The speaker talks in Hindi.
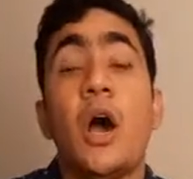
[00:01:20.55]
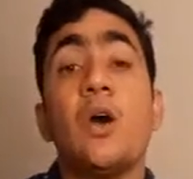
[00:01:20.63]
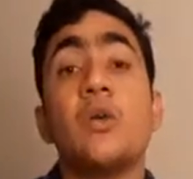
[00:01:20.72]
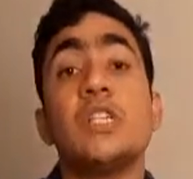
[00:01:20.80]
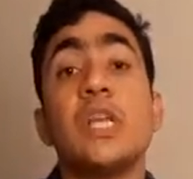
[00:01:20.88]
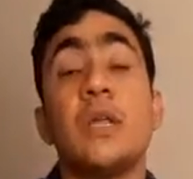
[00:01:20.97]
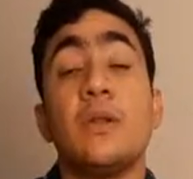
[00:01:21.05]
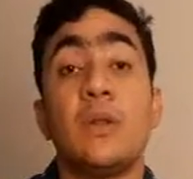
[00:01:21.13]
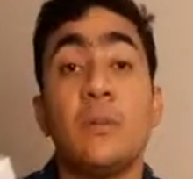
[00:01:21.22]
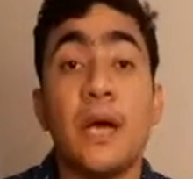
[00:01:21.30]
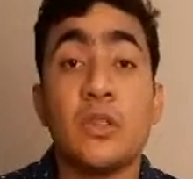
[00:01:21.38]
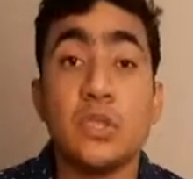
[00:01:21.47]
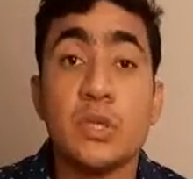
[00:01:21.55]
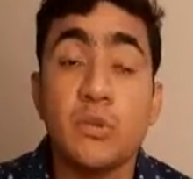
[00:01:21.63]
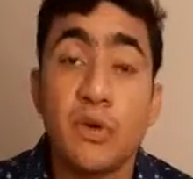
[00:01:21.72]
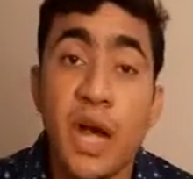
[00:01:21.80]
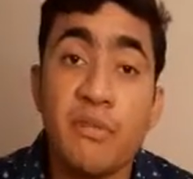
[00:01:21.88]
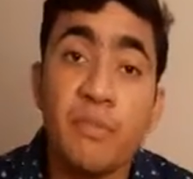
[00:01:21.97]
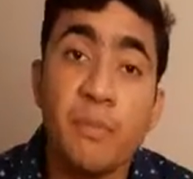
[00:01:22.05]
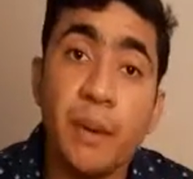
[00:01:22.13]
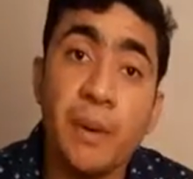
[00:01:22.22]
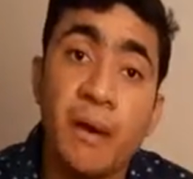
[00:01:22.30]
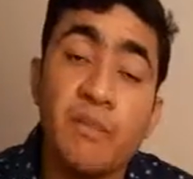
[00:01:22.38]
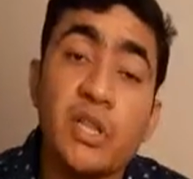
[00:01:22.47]
और उसके उनकी बातों से वो काफ़ी
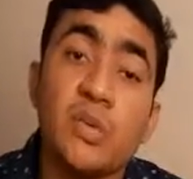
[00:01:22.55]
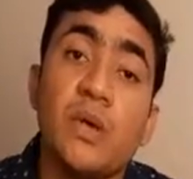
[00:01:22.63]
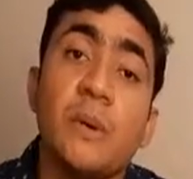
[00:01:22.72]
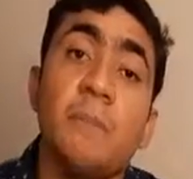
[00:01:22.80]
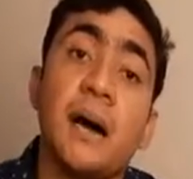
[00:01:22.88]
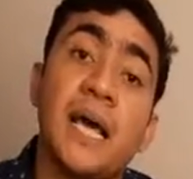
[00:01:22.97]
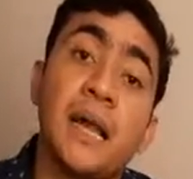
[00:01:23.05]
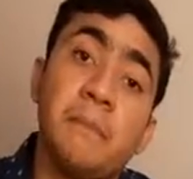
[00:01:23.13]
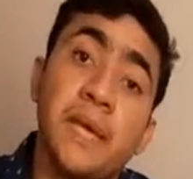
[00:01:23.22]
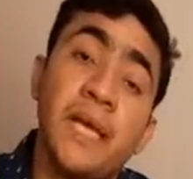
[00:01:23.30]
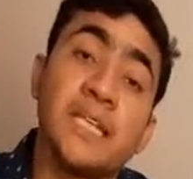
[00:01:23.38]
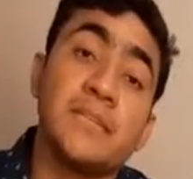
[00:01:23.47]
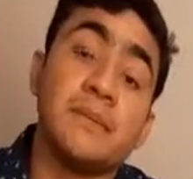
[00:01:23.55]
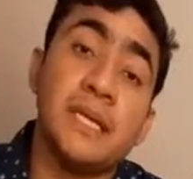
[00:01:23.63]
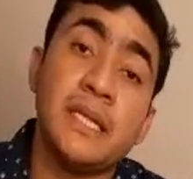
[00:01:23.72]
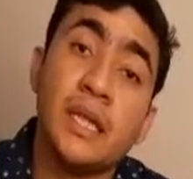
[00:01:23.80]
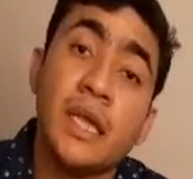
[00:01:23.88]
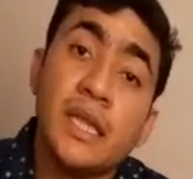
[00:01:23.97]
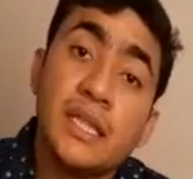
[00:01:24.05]
प्रभावित हुए बारह बिग्घा ज़मीन